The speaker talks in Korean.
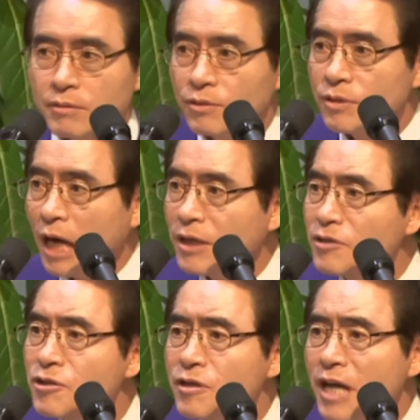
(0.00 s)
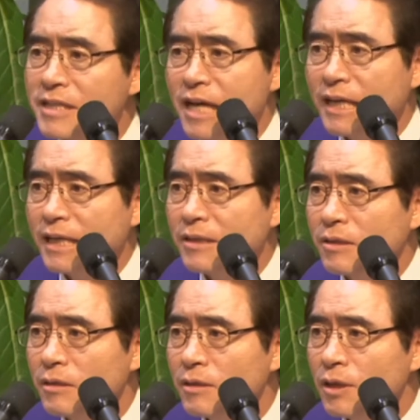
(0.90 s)
자기가 처리하지
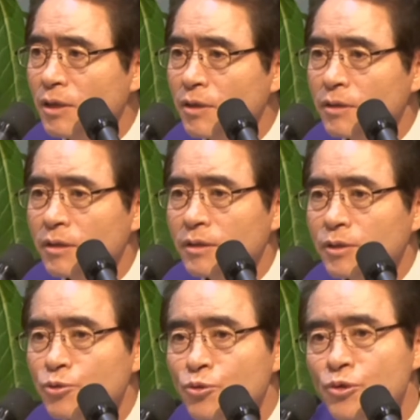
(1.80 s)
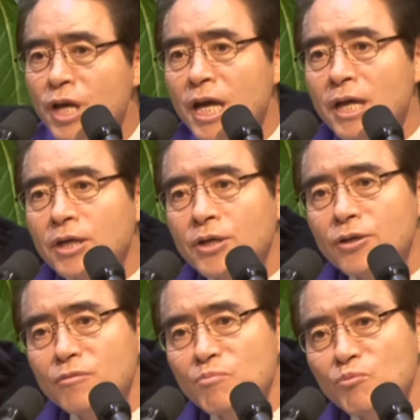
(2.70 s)
않아요. 주의
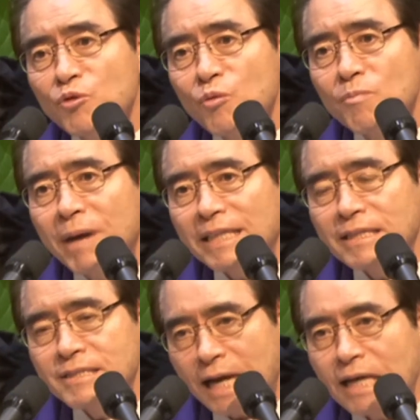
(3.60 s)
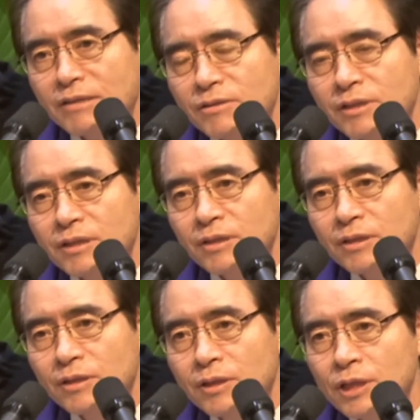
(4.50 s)
기름 부음 받은 자라는 거예요.
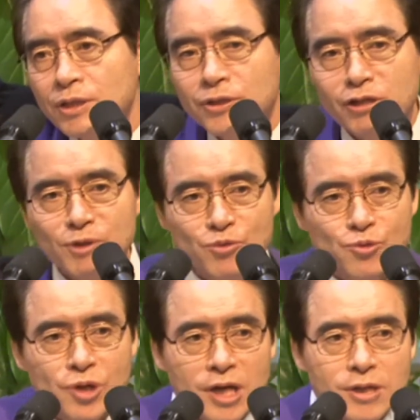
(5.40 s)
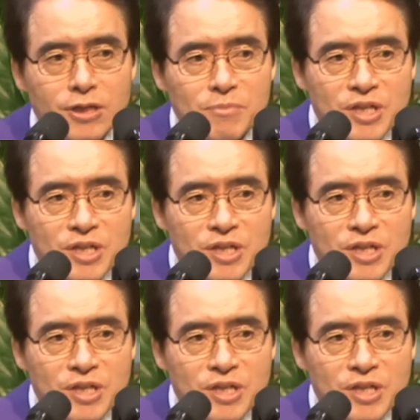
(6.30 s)
여러분 주의 이름이